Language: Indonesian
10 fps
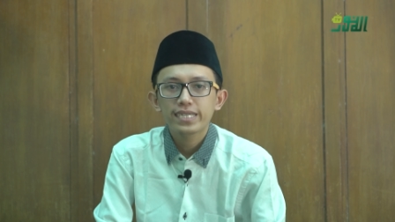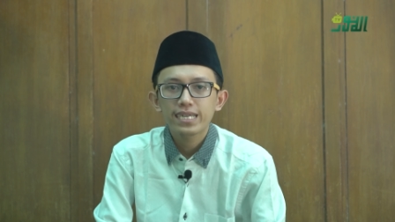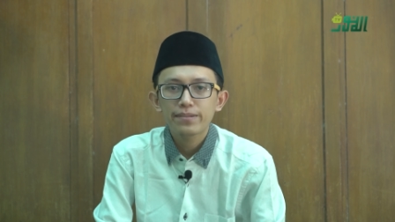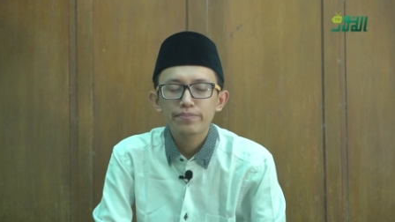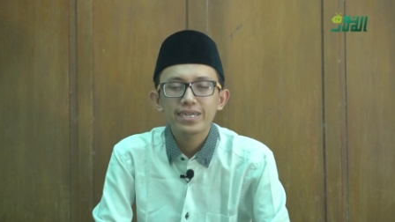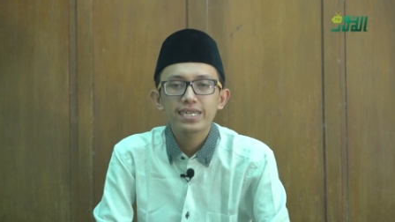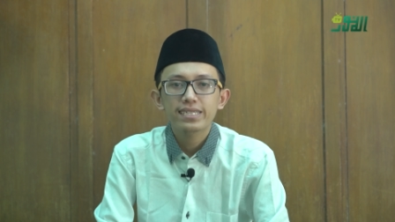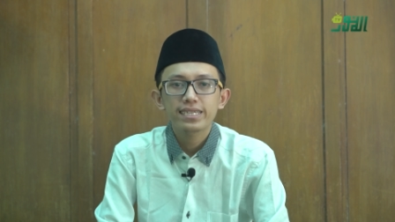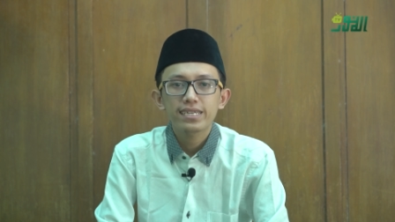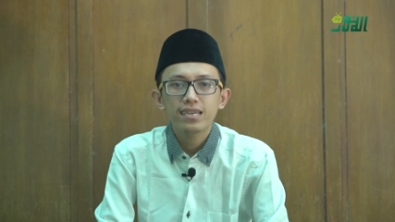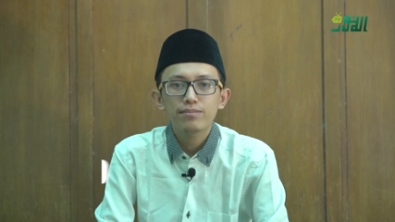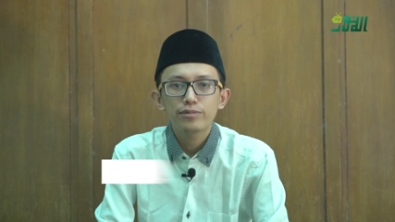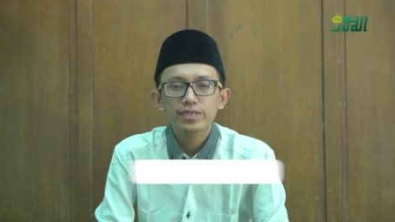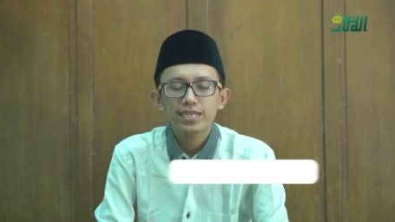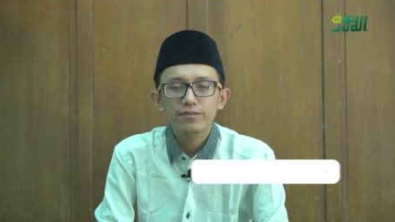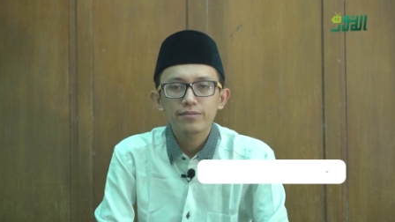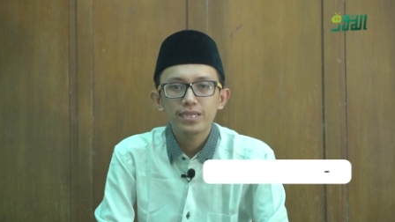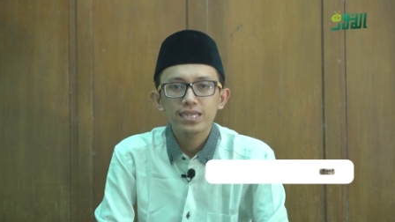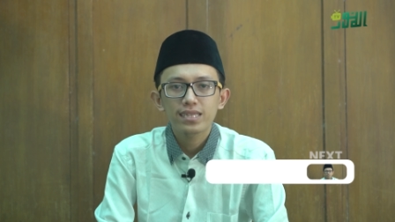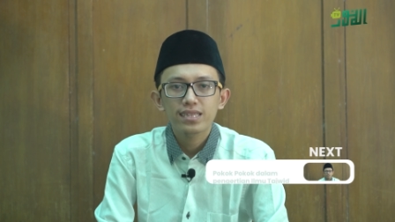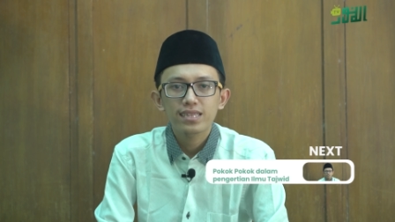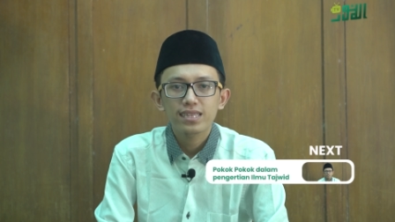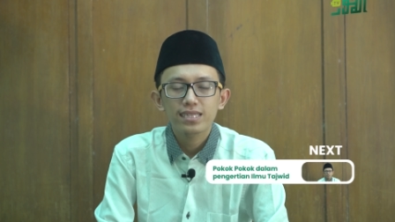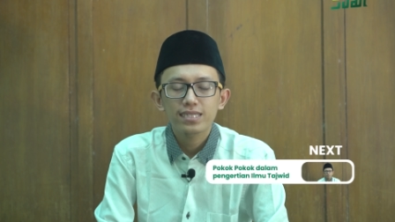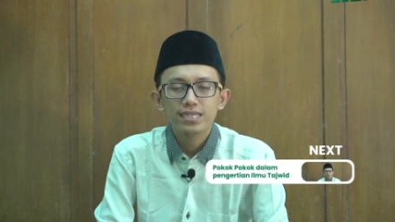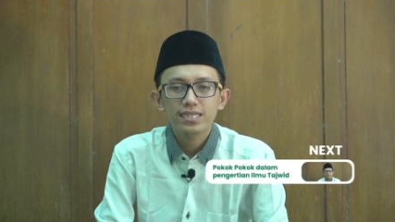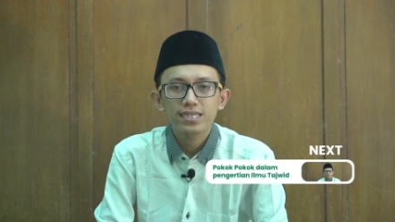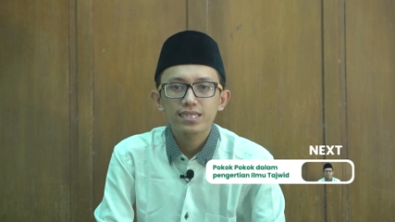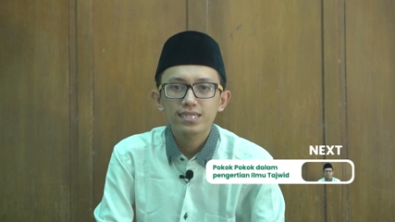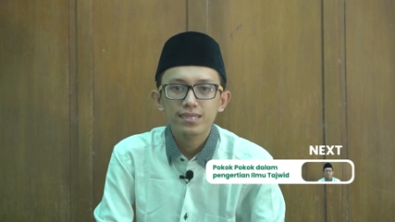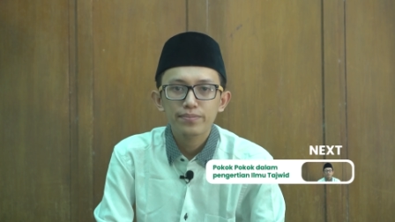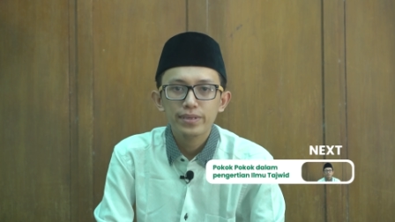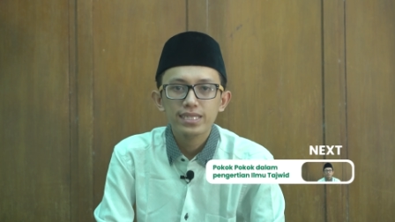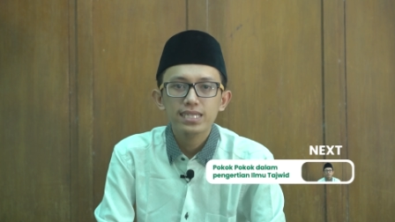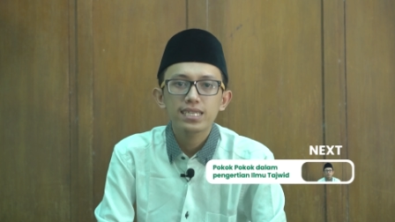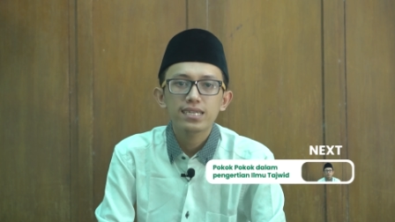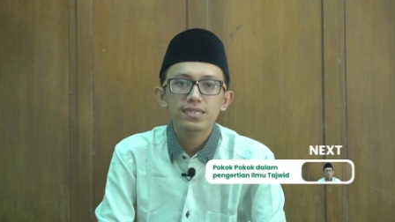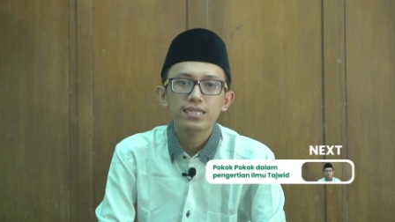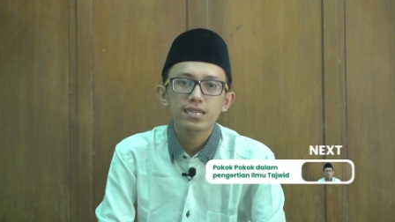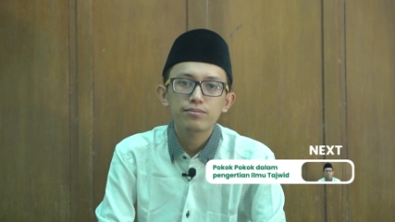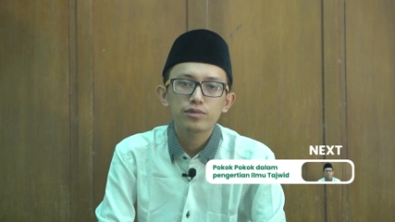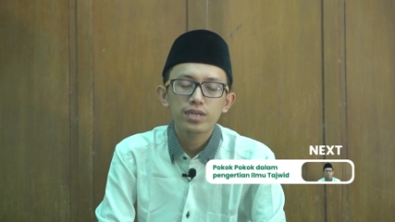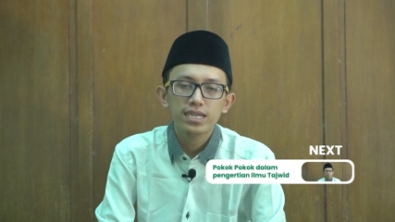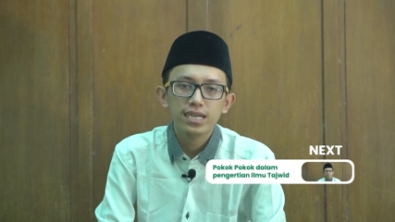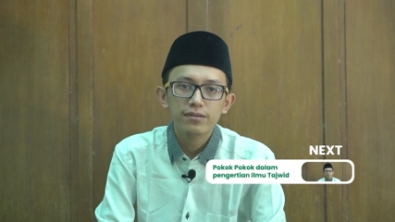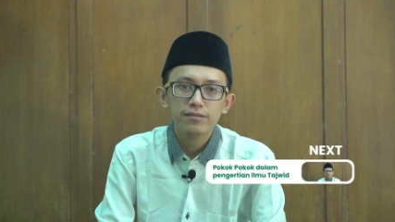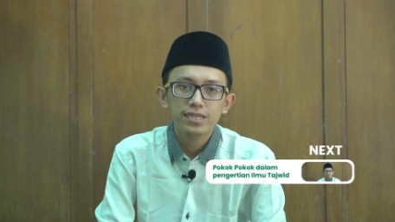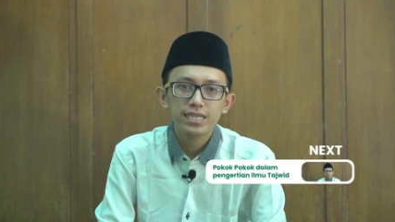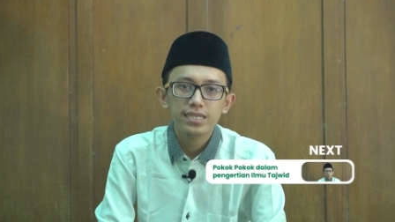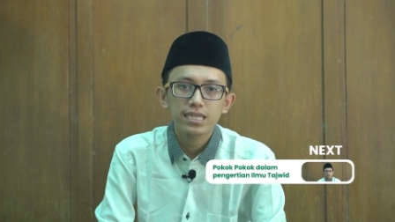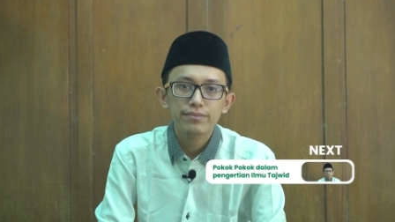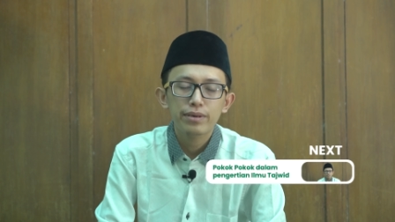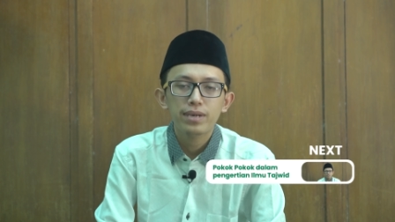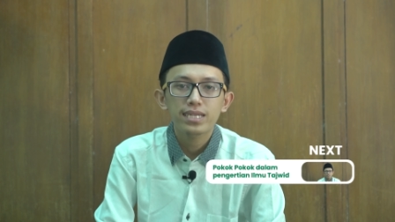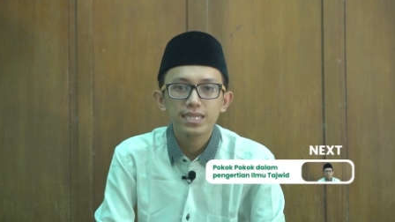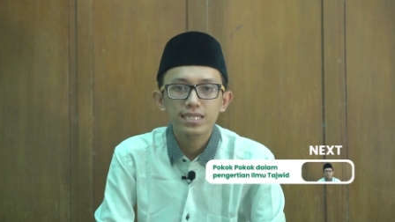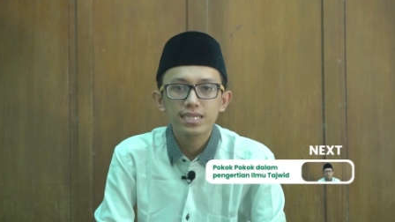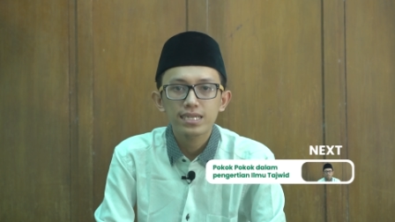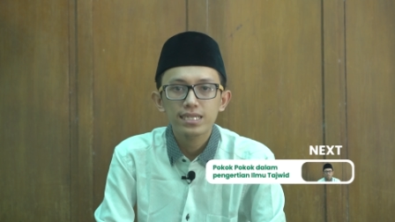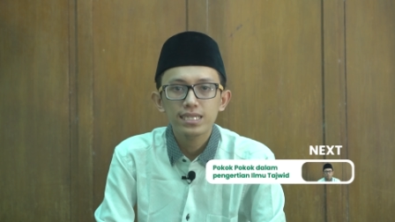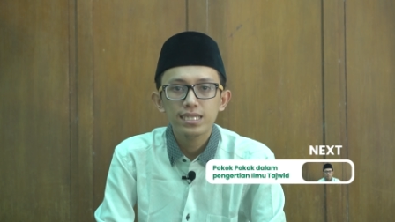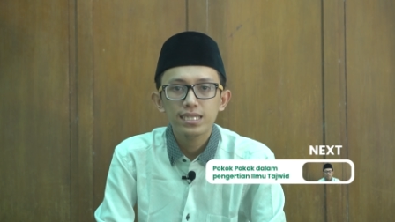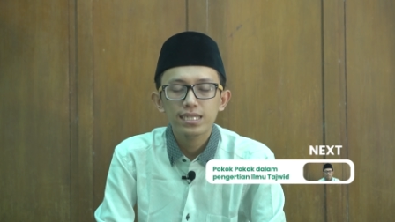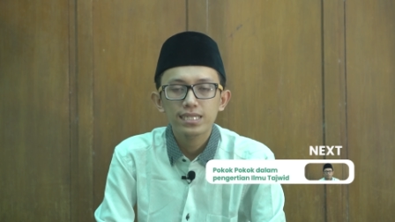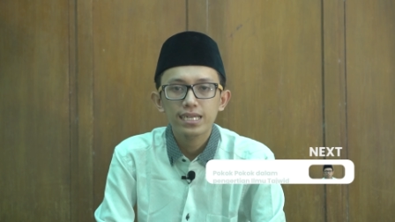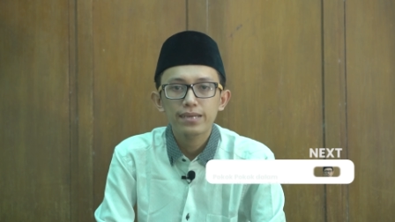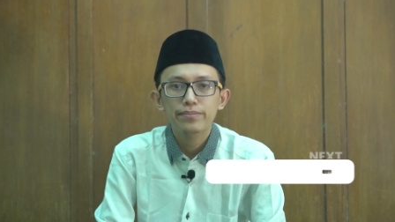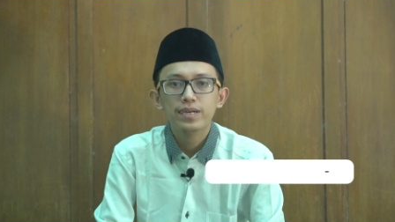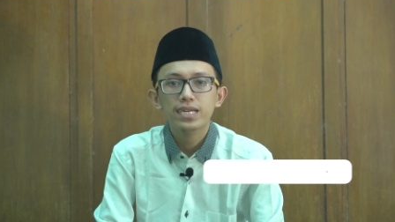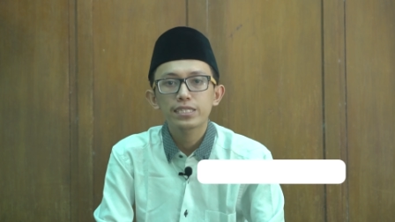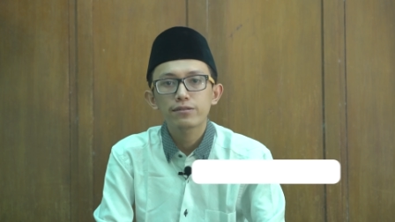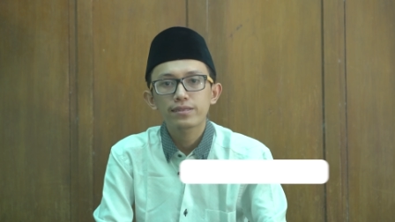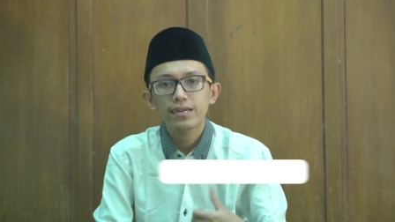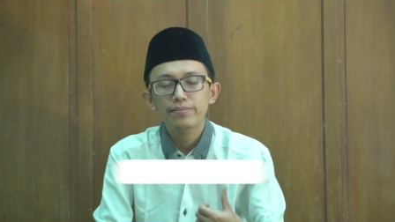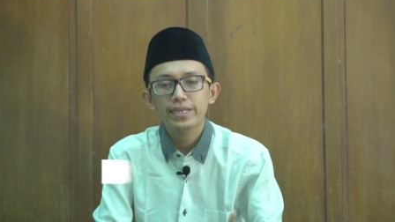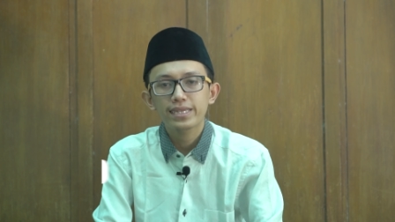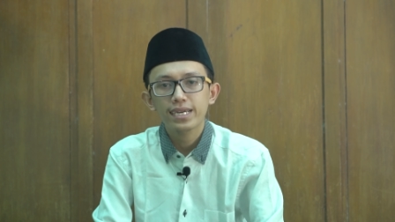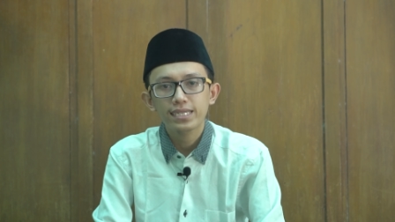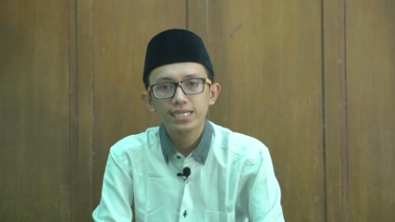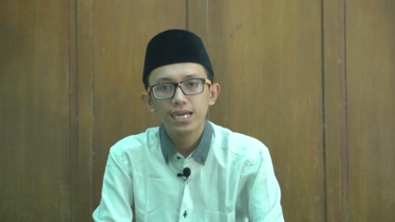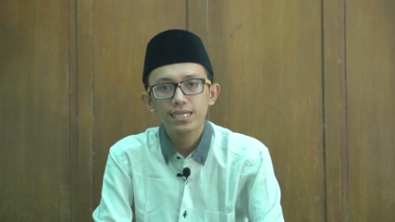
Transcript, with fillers: dalam pengertian ilmu tajwid seperti yang dikemukakan oleh Imam Al-Jazari dalam kelanjutan bab tadi